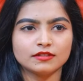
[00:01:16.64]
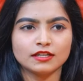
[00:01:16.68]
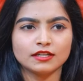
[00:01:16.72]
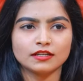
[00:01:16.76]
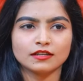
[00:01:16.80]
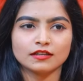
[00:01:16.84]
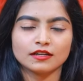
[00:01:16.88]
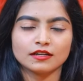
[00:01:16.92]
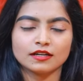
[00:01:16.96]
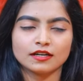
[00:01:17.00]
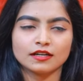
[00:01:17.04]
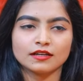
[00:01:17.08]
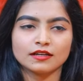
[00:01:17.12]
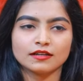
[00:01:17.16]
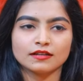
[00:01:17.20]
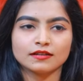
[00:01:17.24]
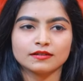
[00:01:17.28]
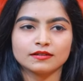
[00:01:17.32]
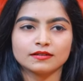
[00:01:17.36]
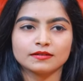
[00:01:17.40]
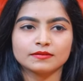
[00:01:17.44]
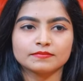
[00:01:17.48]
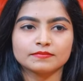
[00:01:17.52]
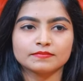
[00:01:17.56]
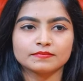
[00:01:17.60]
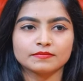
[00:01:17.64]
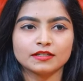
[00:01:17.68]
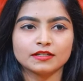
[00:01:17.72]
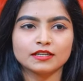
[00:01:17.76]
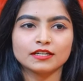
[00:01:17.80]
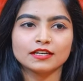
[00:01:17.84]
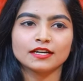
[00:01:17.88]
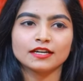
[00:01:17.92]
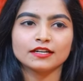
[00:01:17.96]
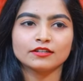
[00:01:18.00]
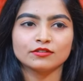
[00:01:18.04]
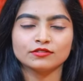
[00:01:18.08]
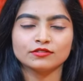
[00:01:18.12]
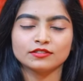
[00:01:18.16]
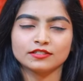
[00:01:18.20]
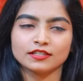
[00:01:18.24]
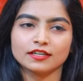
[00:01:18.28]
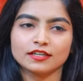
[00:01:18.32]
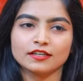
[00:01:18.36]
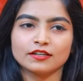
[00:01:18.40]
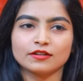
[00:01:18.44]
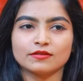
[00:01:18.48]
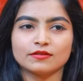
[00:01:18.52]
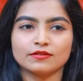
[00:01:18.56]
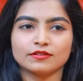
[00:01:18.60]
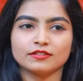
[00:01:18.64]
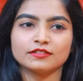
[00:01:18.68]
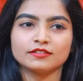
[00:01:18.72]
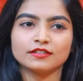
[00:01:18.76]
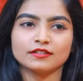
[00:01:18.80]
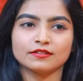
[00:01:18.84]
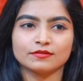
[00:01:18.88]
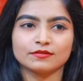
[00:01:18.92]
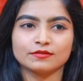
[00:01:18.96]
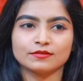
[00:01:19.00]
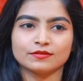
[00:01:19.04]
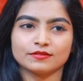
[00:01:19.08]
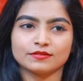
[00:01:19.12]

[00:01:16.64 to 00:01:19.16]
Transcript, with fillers: నేను ఇక్కడ రిలేటివ్స్ దగ్గర ఉండి చదువు